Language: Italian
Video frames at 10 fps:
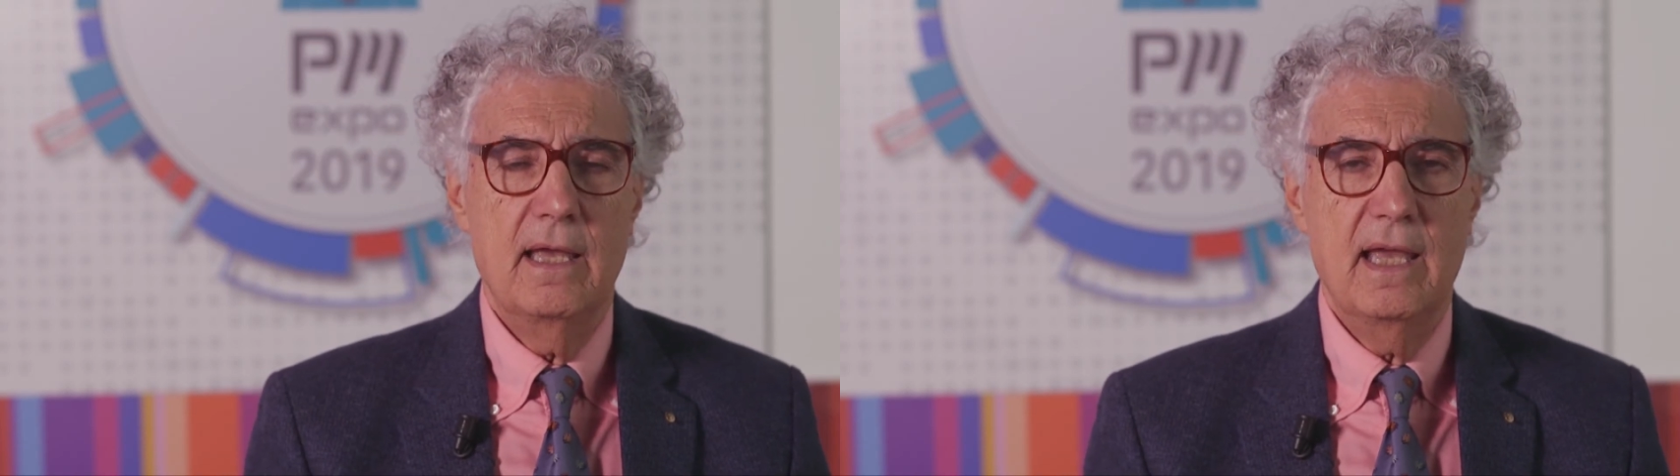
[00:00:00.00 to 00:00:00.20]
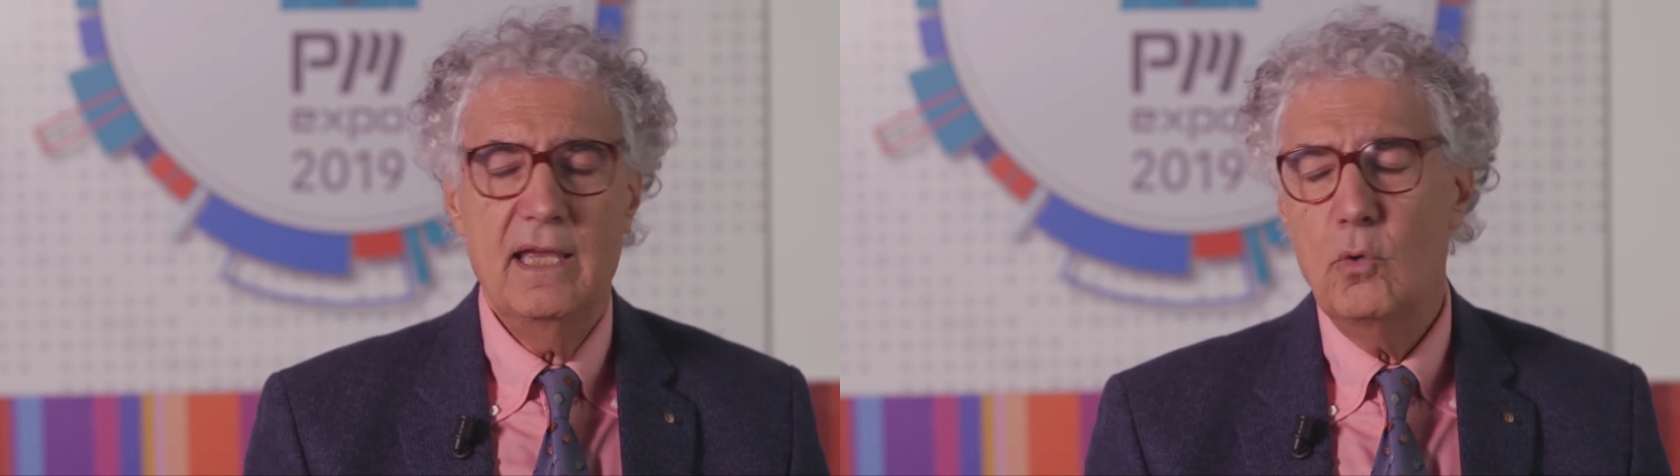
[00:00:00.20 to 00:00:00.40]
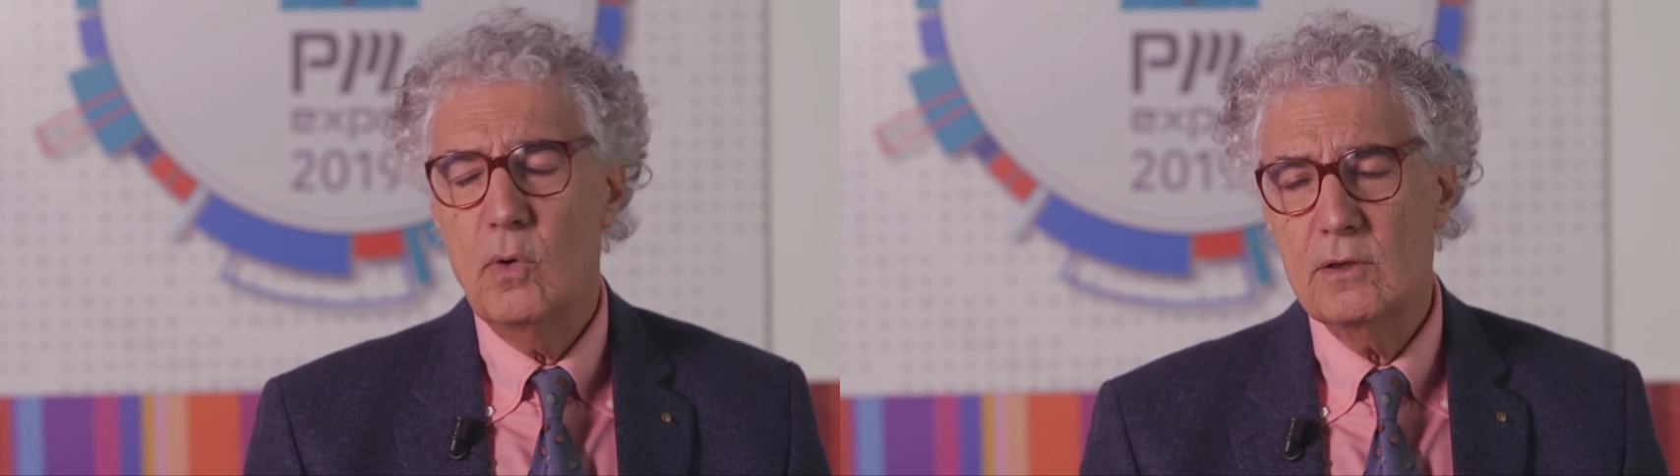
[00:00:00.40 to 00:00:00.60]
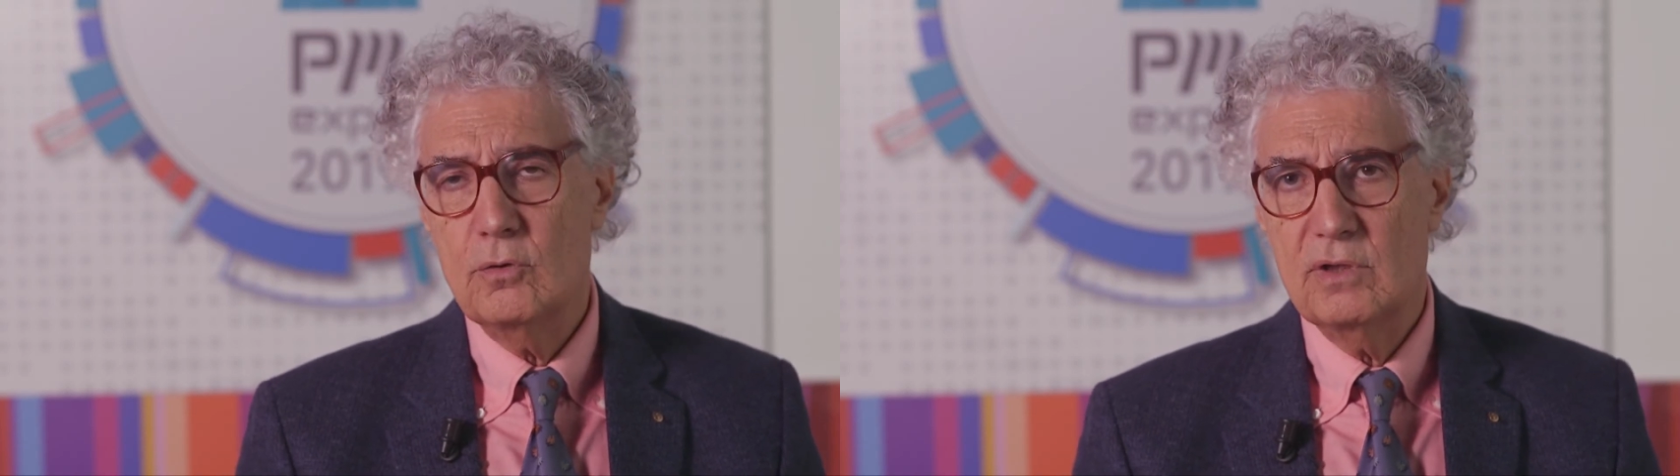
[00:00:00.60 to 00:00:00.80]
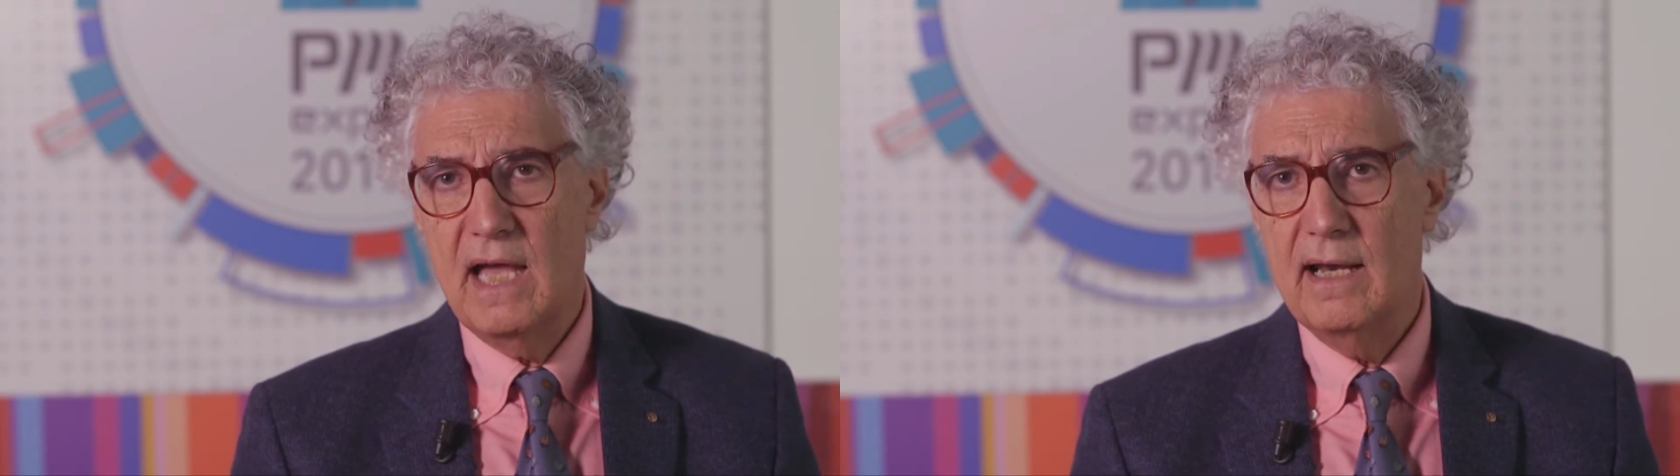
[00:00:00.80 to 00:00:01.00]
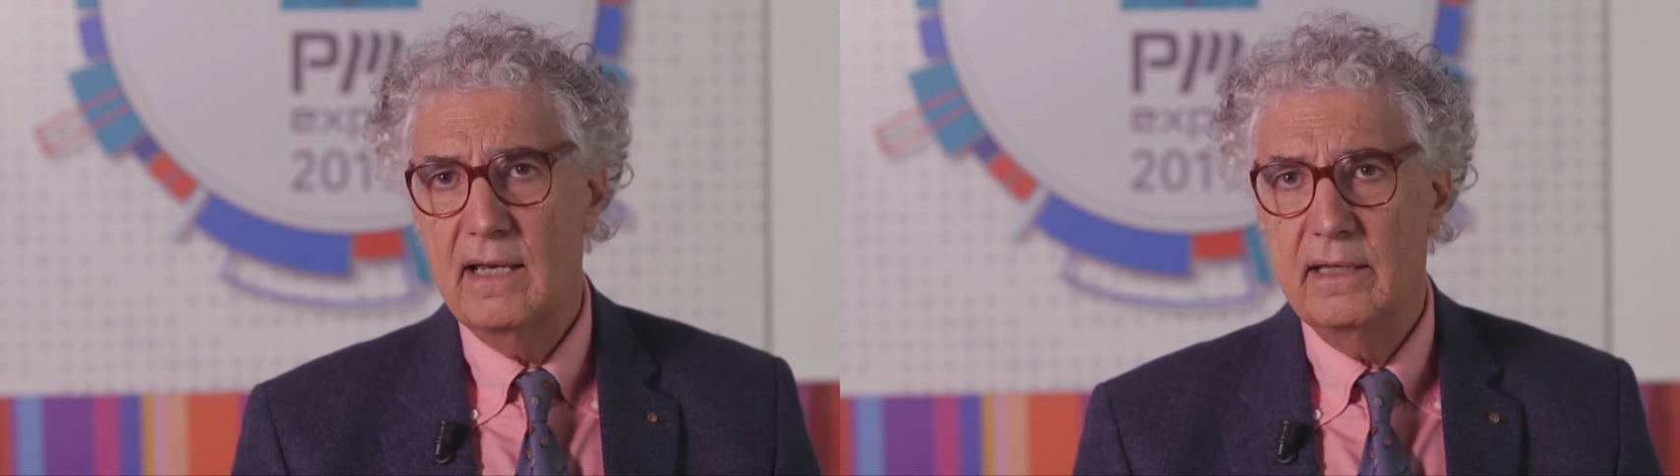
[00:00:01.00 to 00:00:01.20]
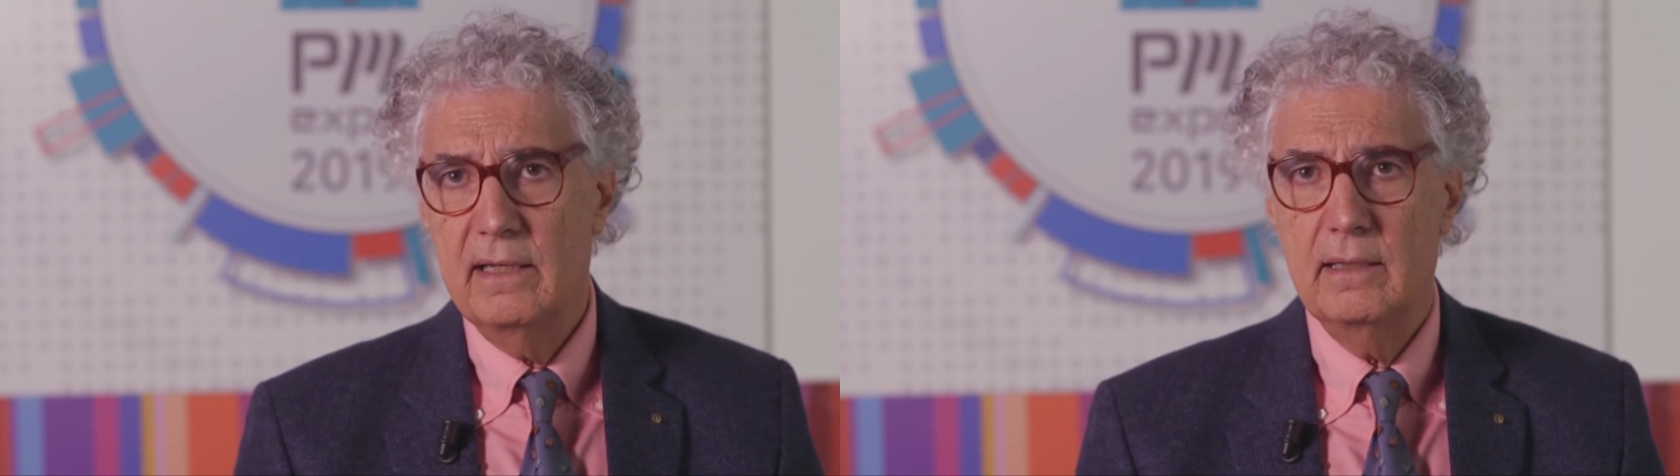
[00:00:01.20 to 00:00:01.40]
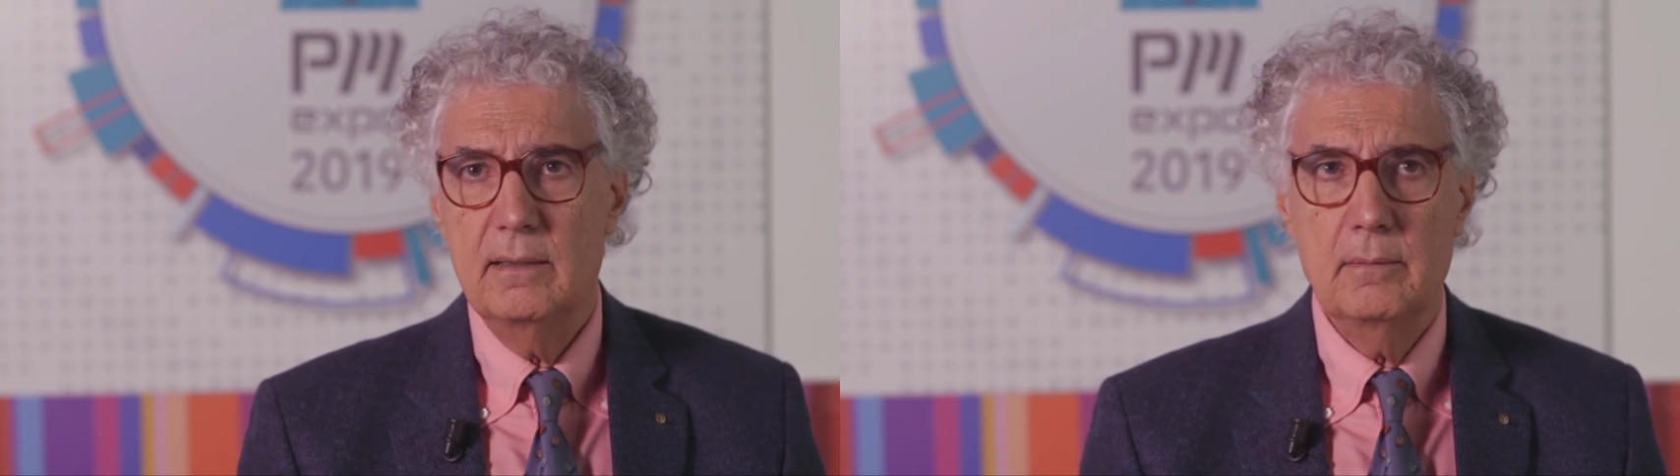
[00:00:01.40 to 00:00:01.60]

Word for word: e in quanto tale